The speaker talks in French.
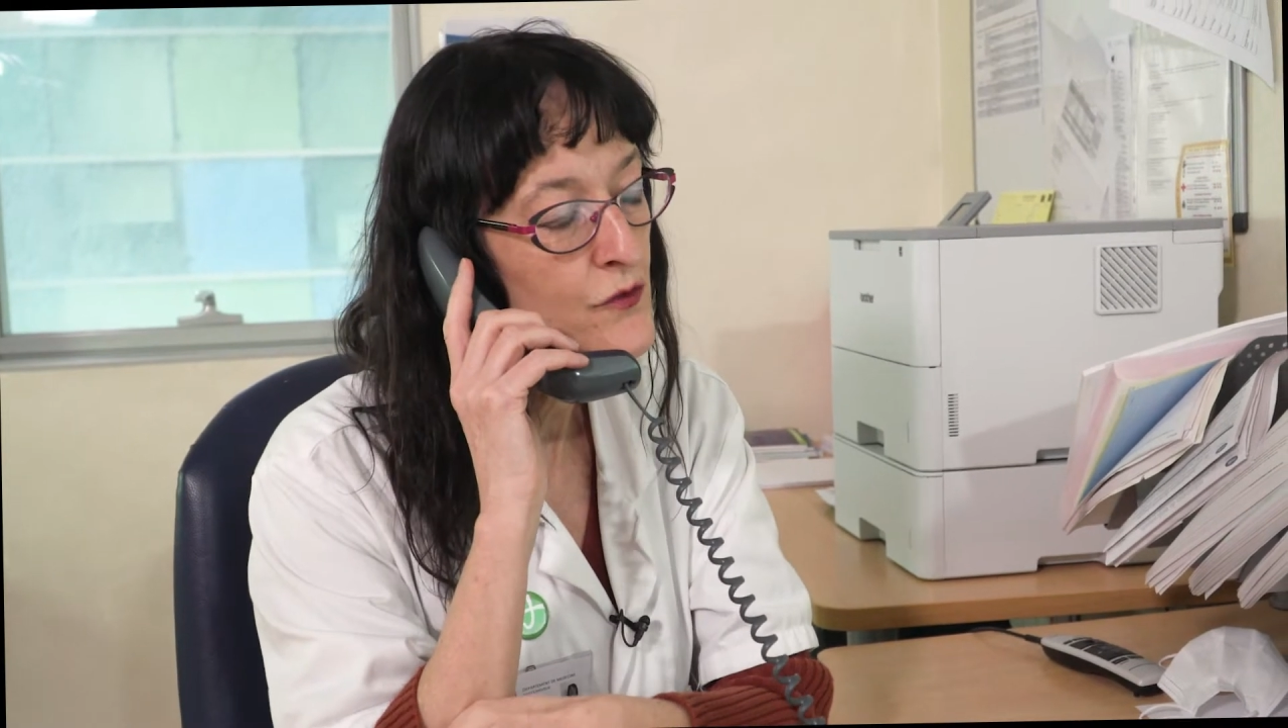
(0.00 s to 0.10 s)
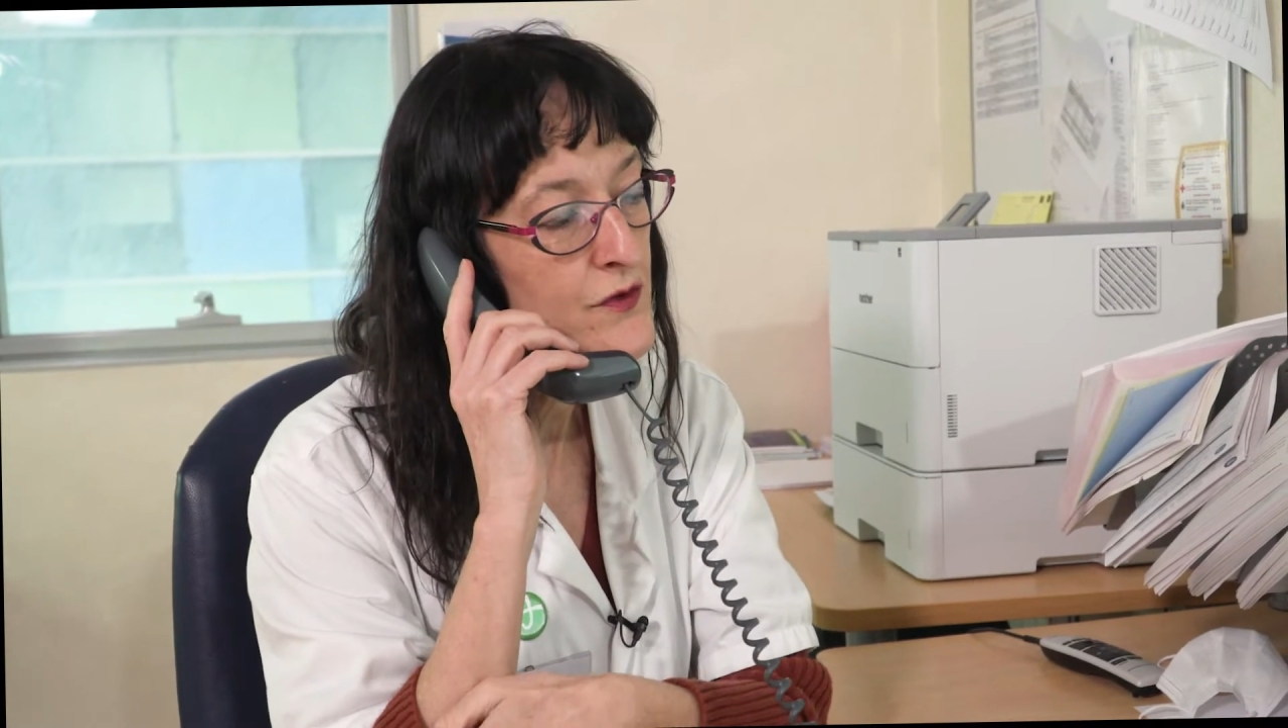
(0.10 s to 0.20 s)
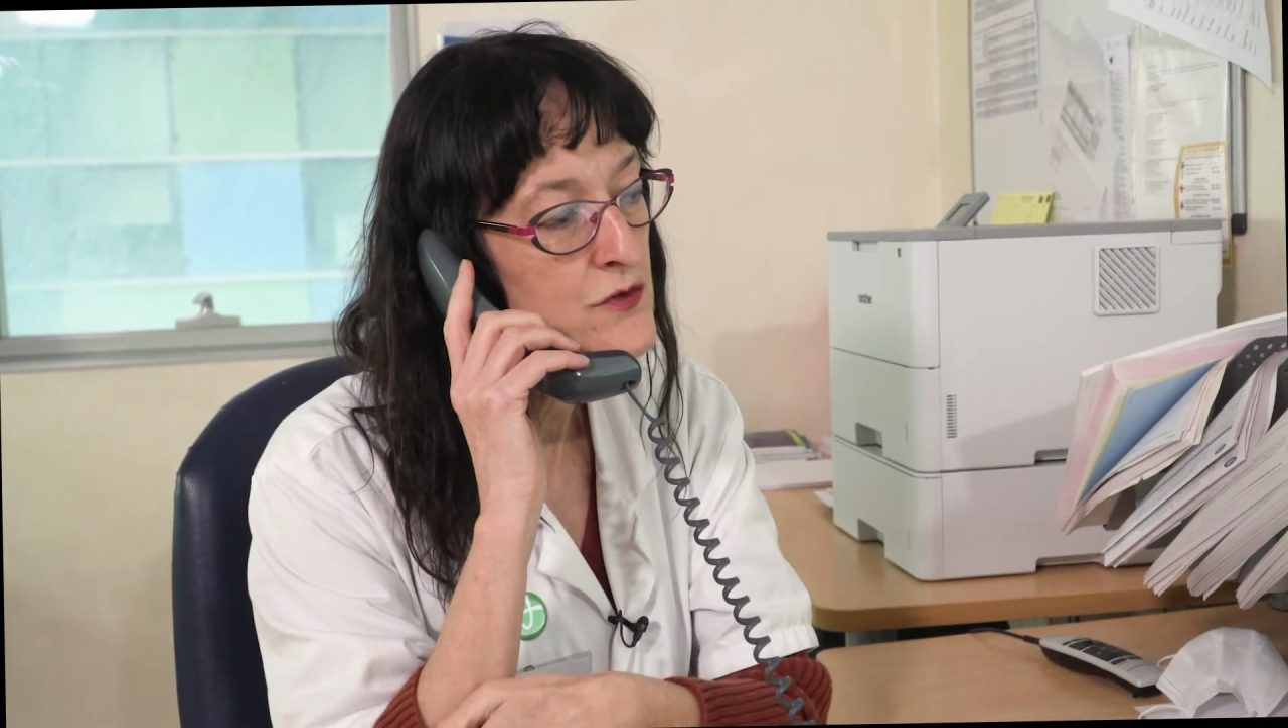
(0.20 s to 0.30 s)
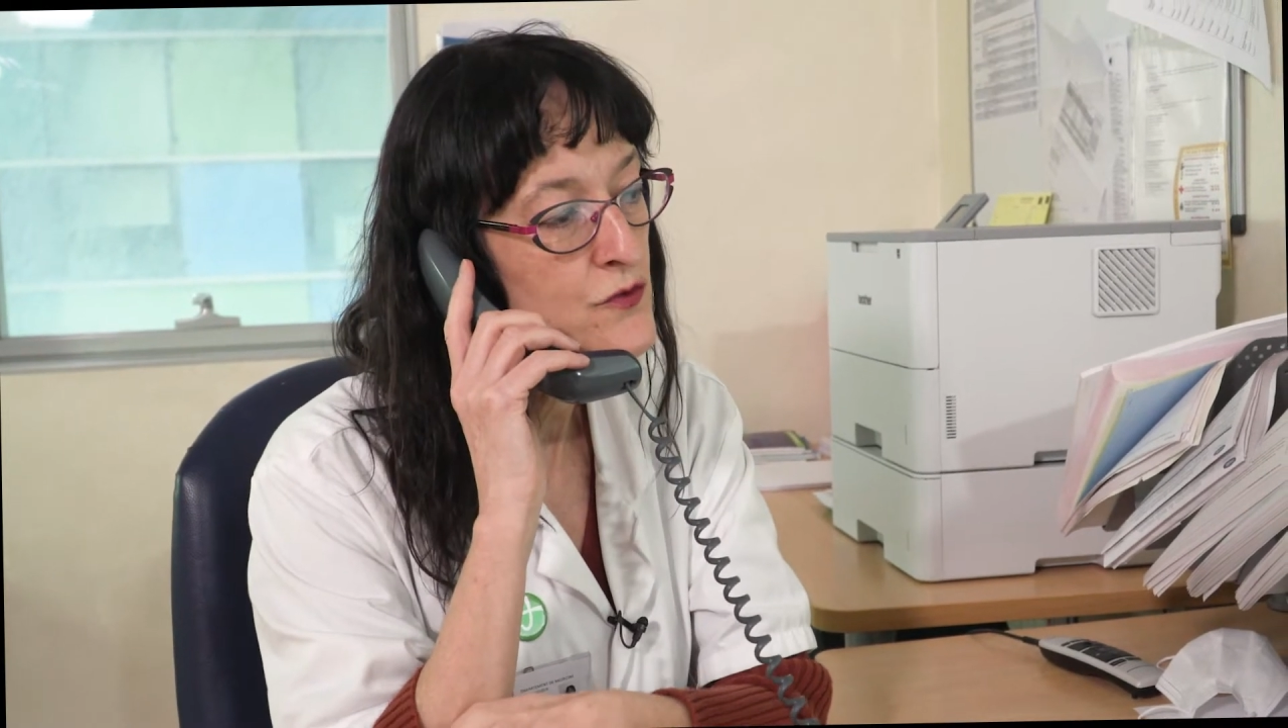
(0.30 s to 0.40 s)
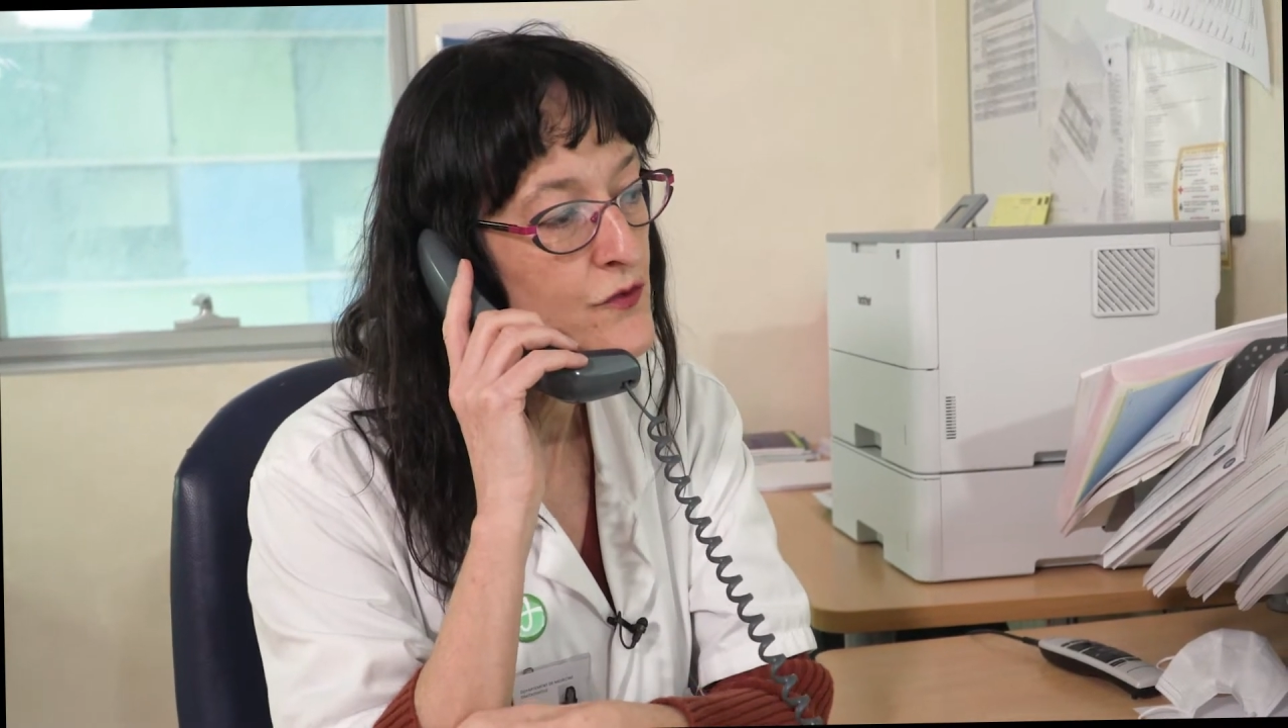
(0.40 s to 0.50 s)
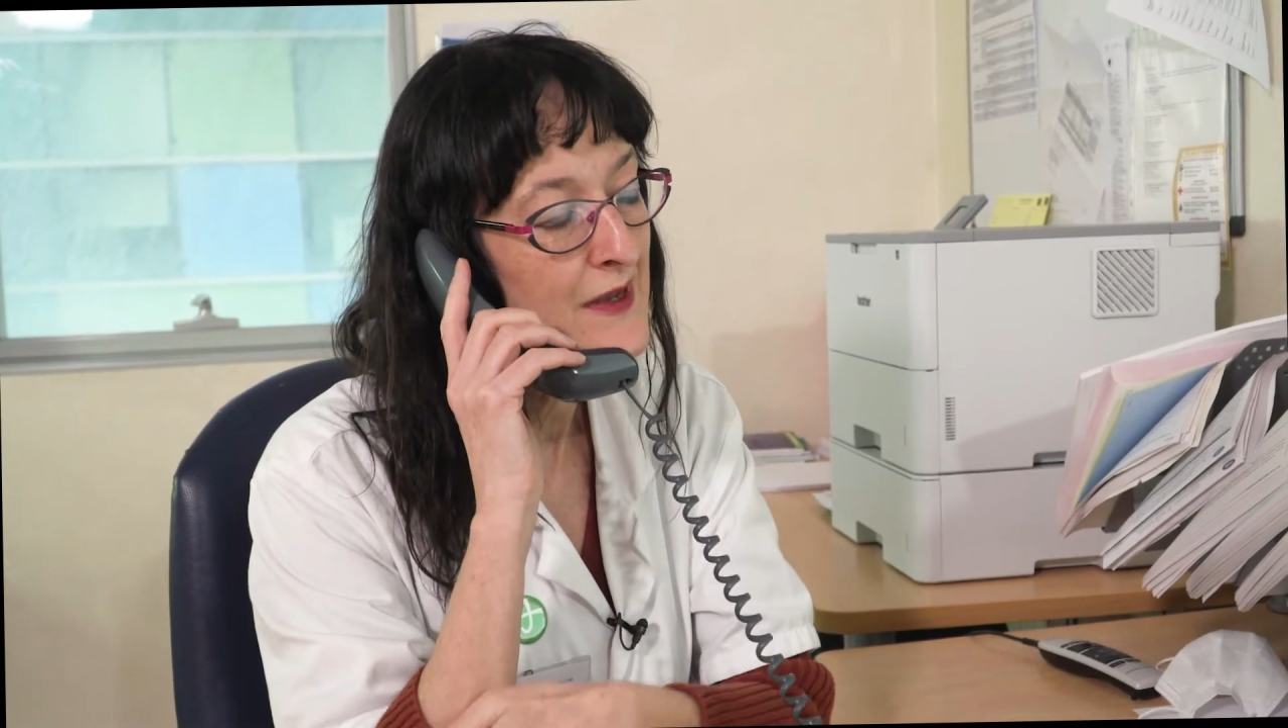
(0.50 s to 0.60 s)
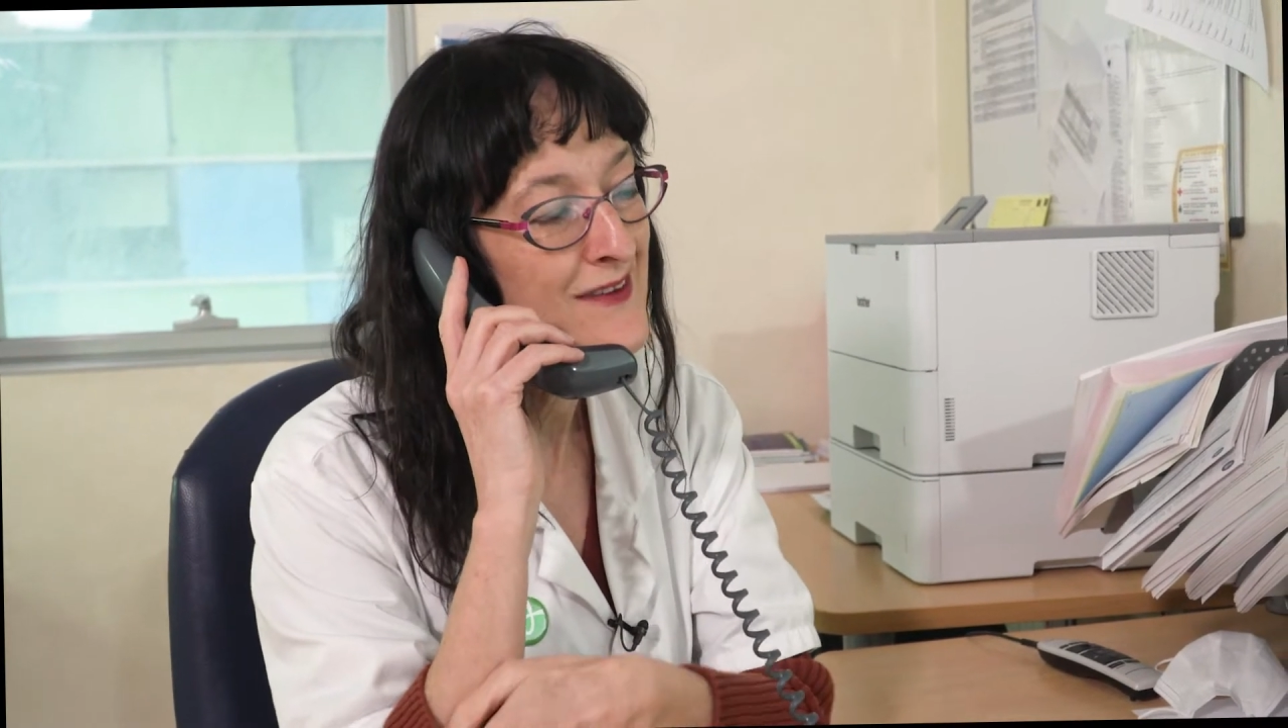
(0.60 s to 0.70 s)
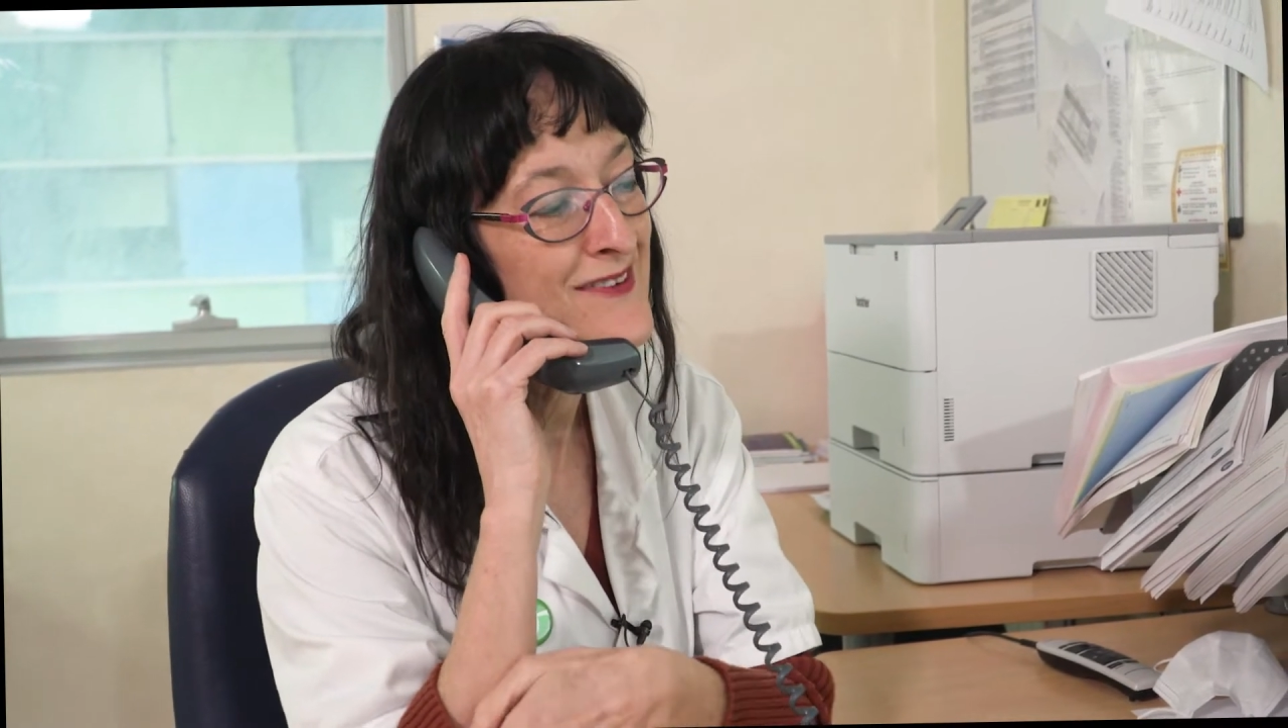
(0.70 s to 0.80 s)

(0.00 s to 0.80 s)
c'est jusqu'à